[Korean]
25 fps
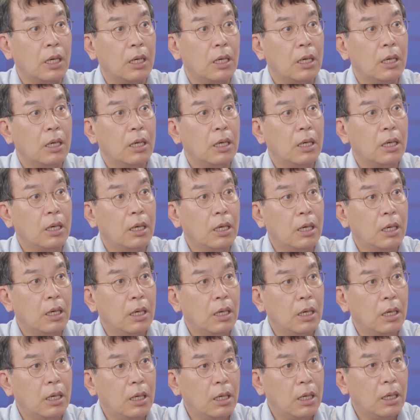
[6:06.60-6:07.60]

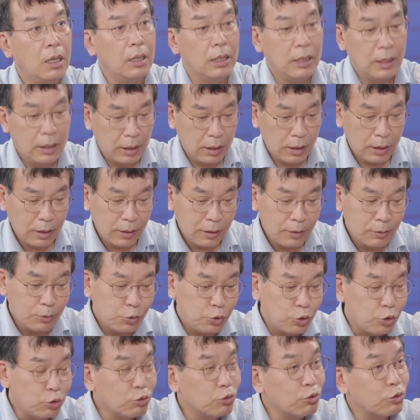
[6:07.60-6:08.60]
음.
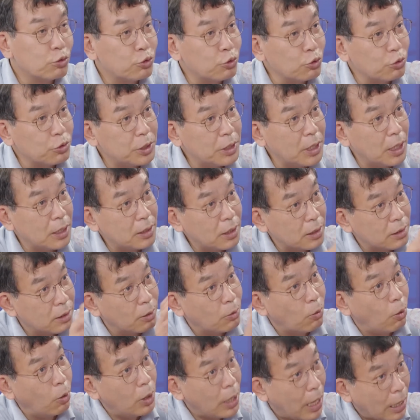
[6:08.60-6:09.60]
중국 중시하다 그
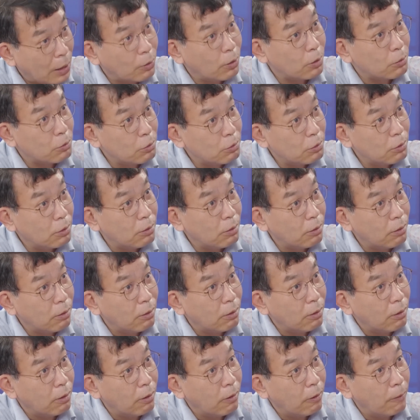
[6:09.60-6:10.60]
꼴 난
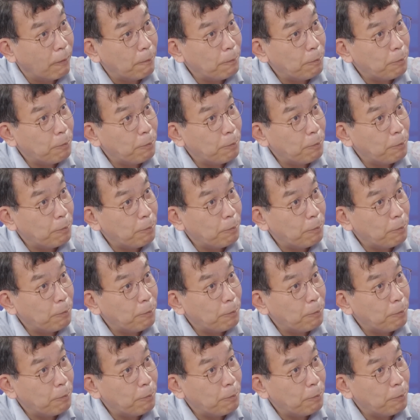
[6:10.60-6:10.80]
거고.